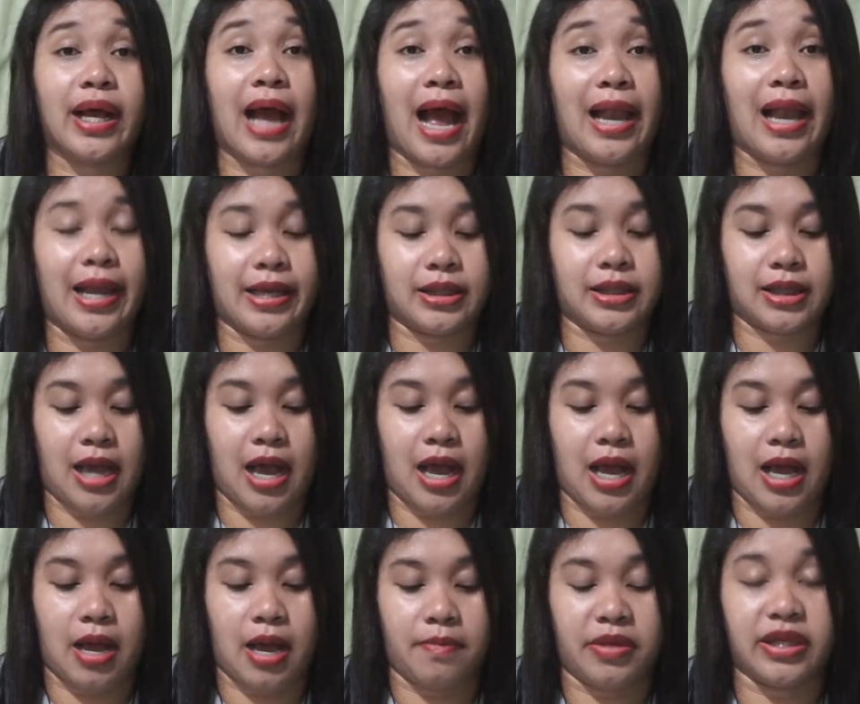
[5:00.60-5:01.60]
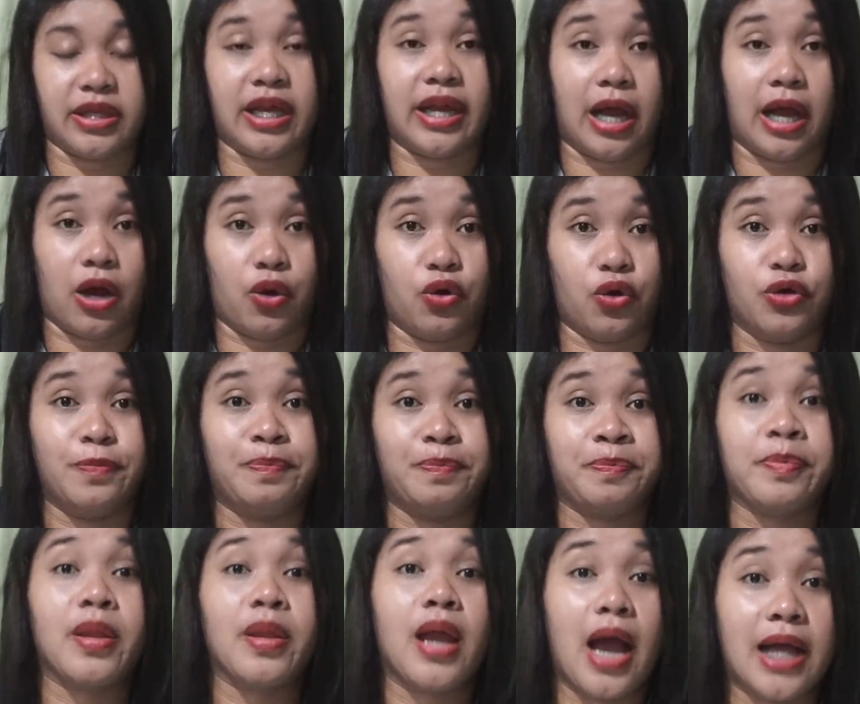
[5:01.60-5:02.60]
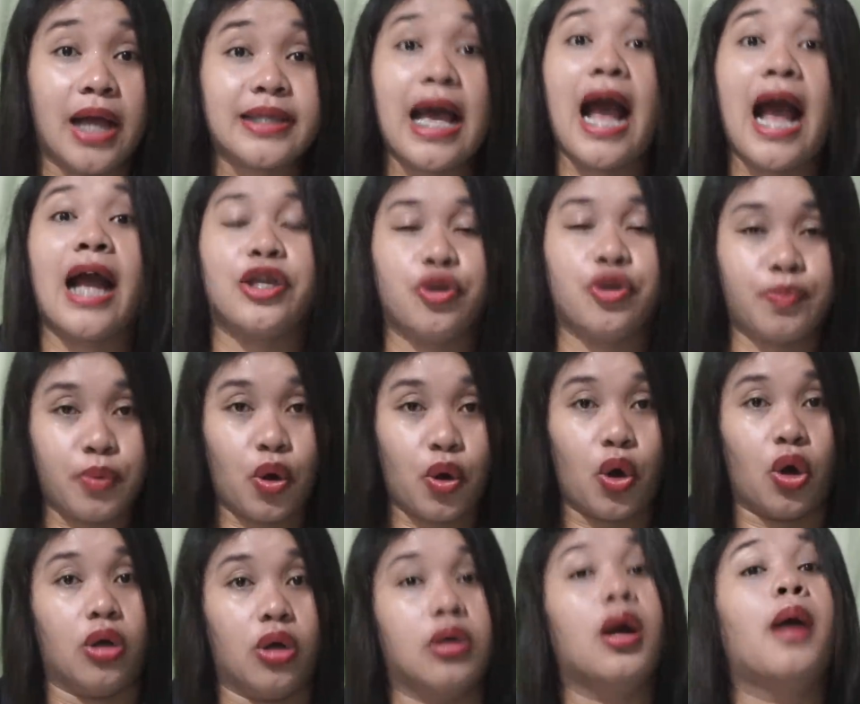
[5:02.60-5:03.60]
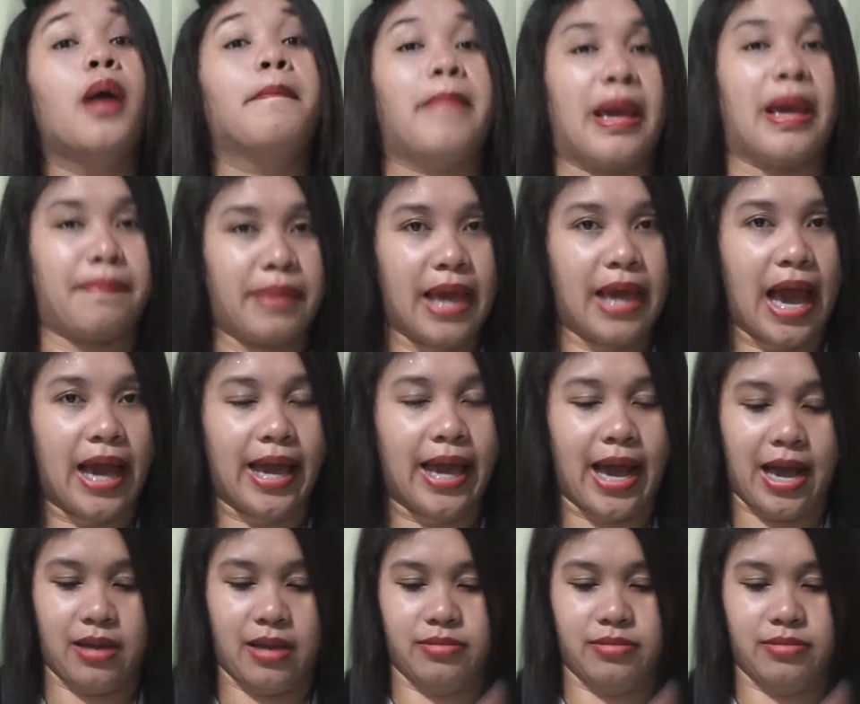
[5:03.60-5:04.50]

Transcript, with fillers: galing sa Mindanao, asahan niyo po, may piaya.